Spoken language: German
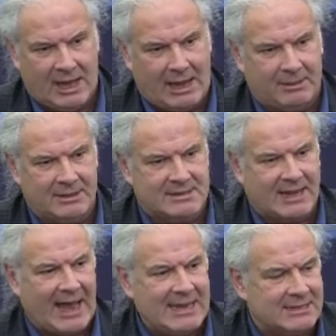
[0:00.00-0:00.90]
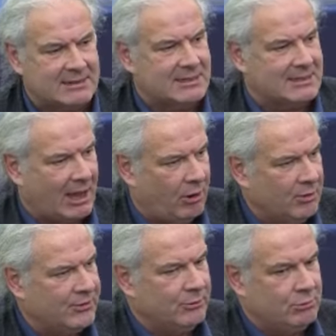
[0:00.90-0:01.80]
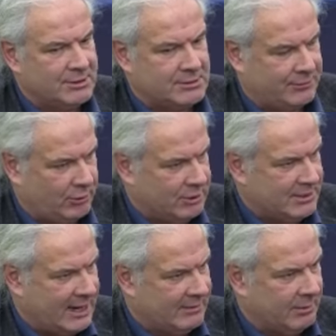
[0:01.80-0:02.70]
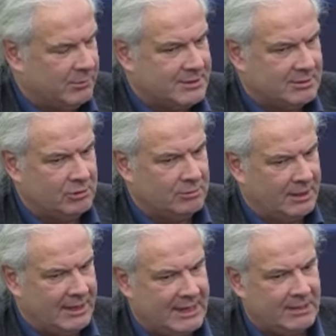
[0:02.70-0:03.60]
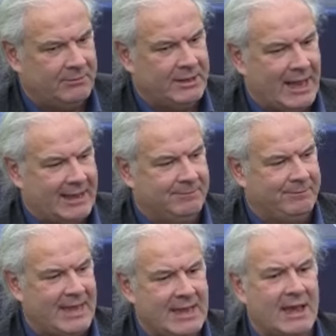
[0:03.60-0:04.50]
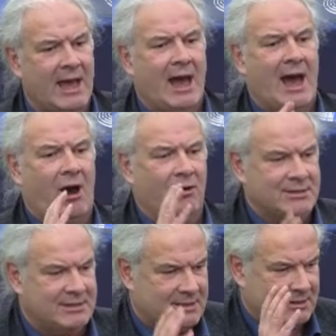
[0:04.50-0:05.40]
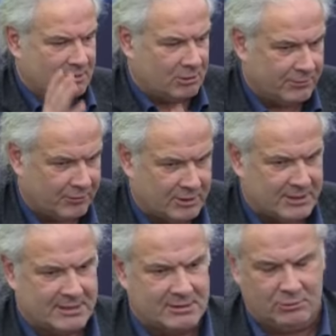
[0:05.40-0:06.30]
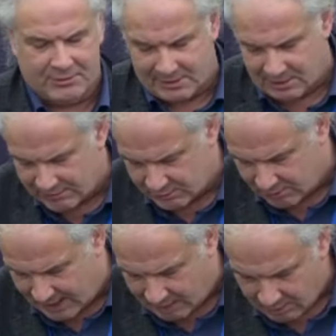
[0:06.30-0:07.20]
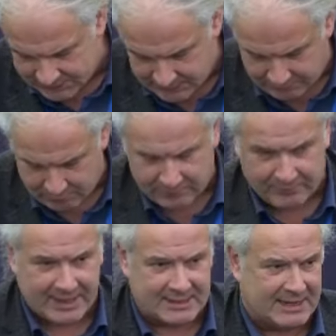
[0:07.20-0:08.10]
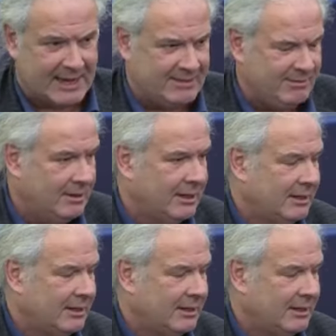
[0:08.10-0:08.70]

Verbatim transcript: Aber es reicht nicht aus, nur zu verurteilen. Wir müssen überlegen, wie ein Weg aus dieser Konfrontationssituation herausgefunden werden kann.